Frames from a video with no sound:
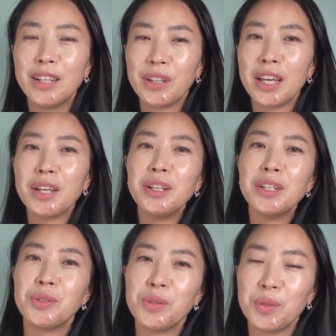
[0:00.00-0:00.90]
해결해
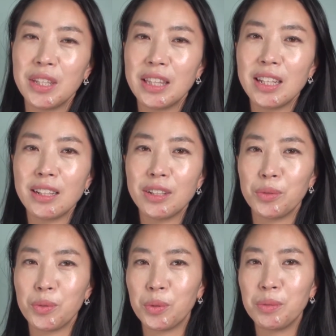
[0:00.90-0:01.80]
줄 수 있는
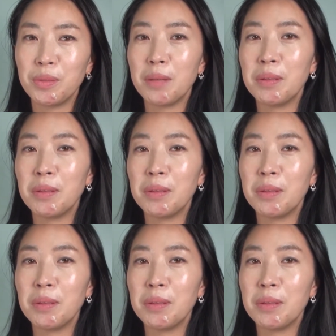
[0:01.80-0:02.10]
그리고 조금이나마